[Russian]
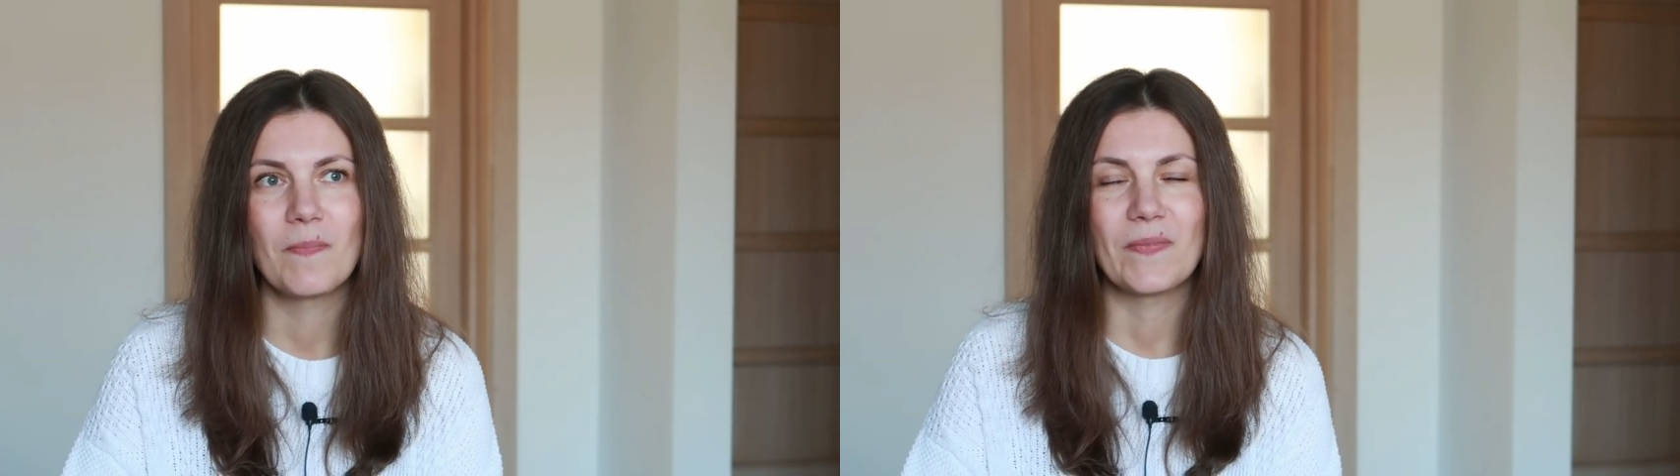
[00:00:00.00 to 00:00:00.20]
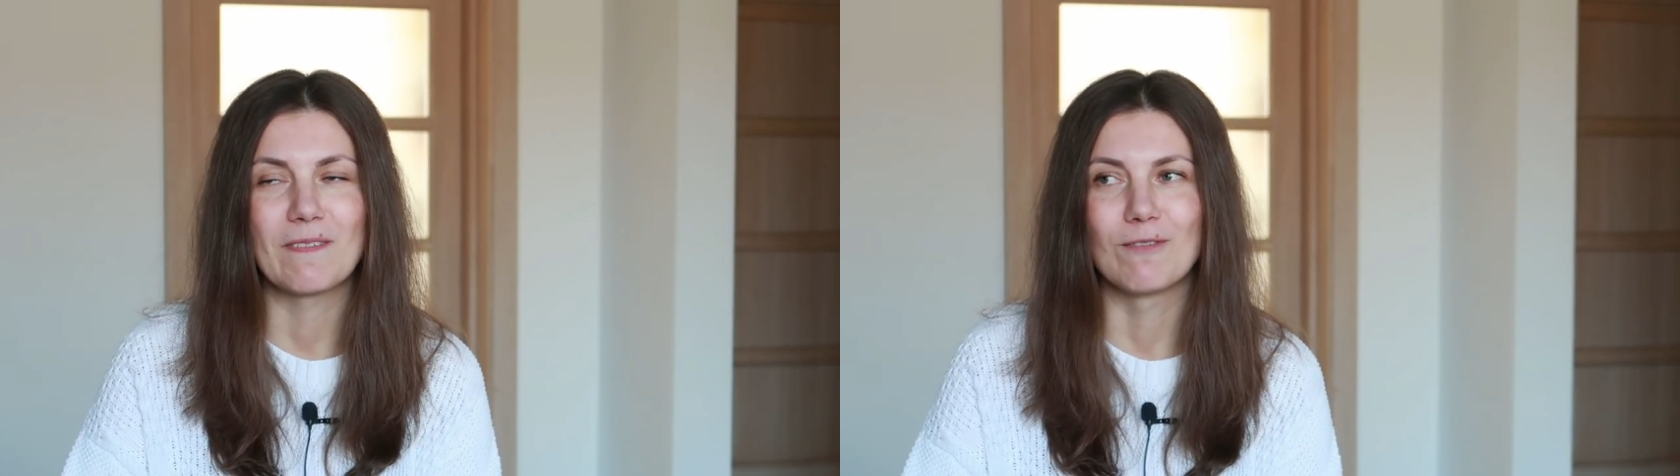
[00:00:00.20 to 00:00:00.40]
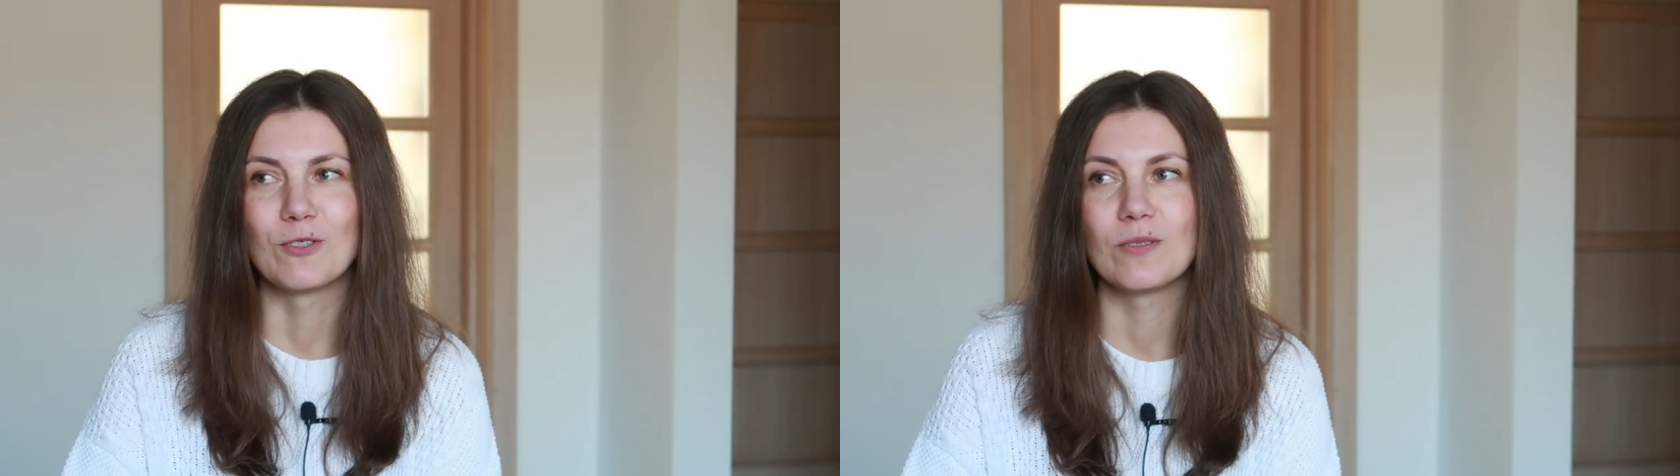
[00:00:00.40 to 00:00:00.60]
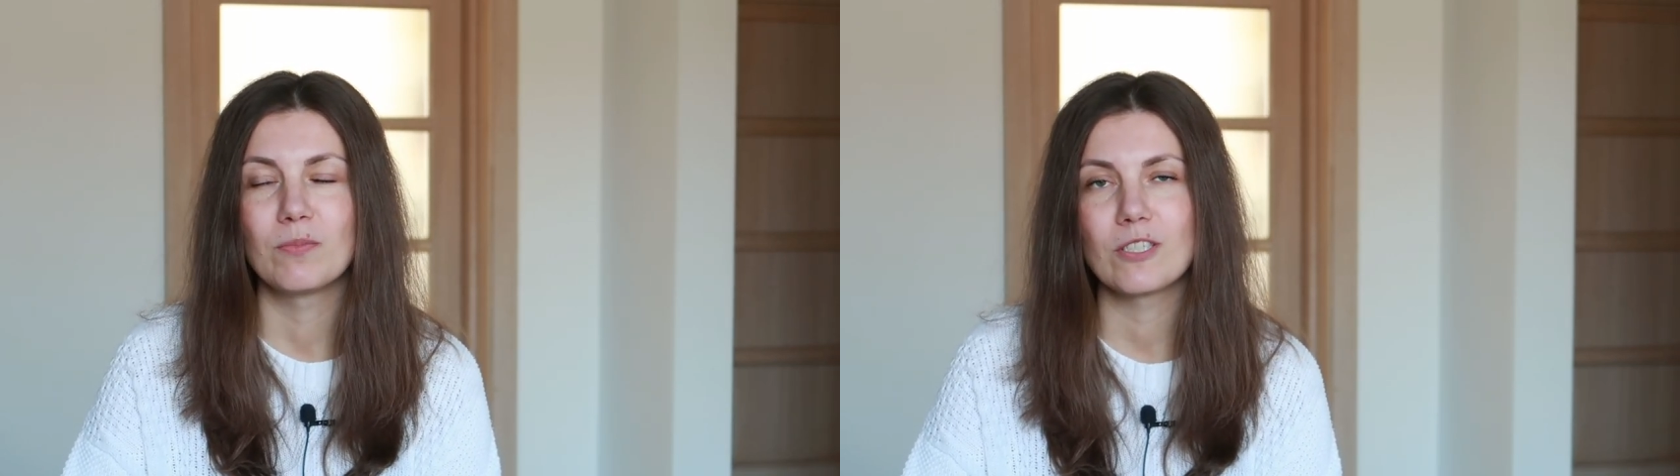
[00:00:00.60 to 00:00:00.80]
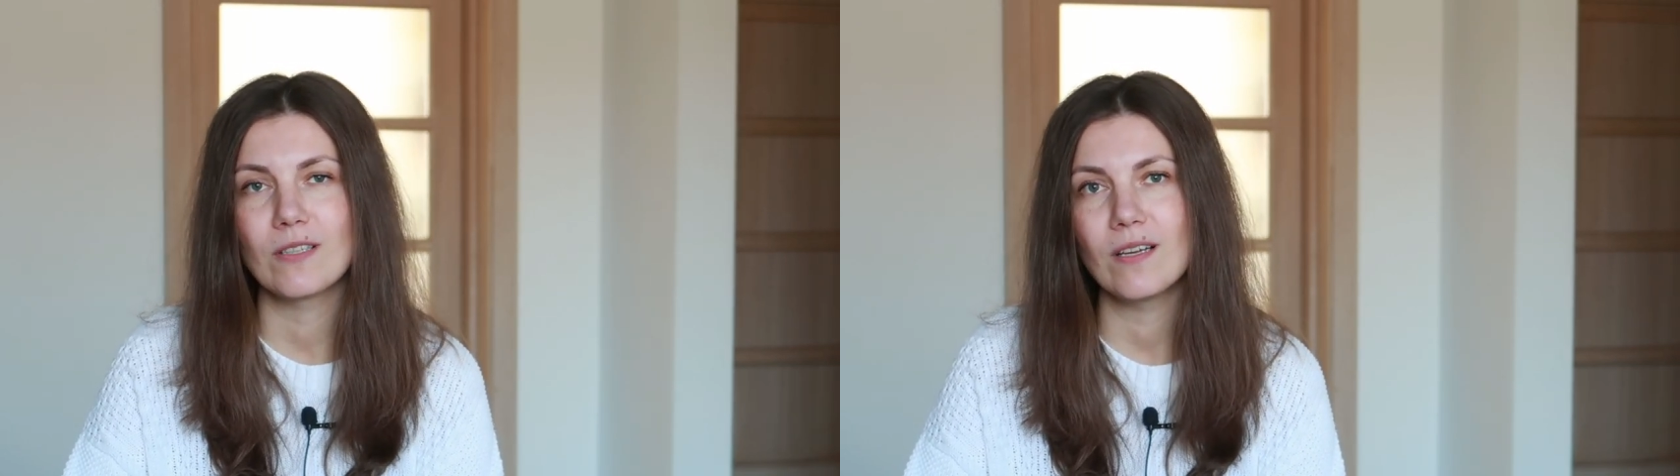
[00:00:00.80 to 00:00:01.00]
Вот, и
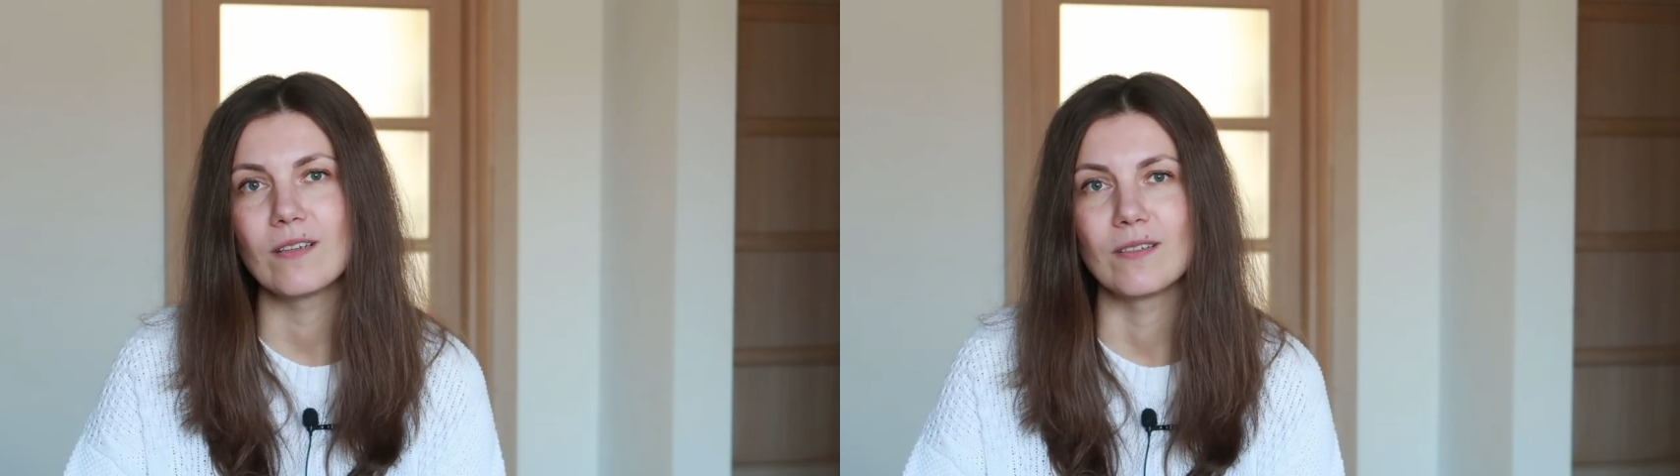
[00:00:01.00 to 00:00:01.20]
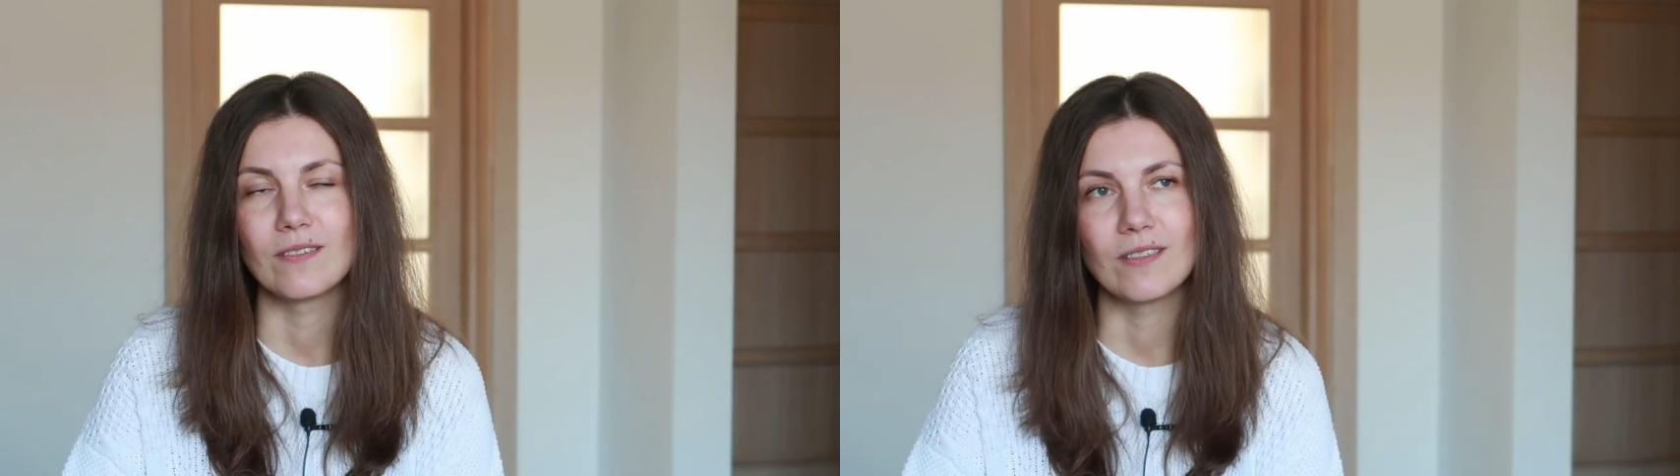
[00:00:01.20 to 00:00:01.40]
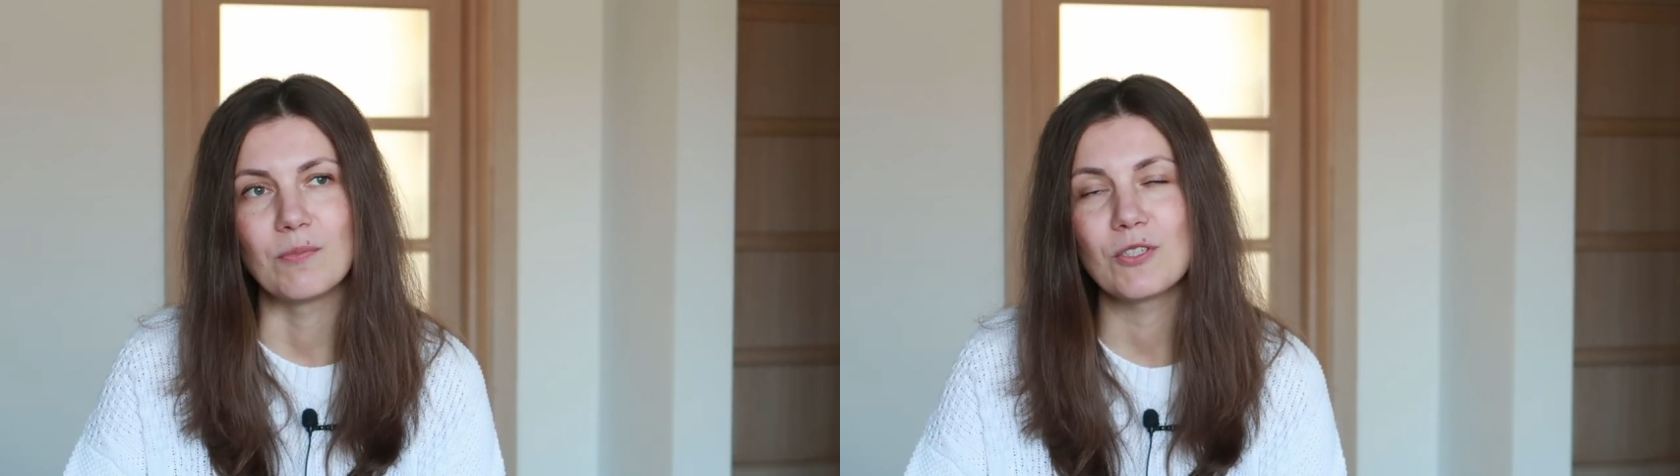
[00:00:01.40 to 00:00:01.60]
пришла ко мне с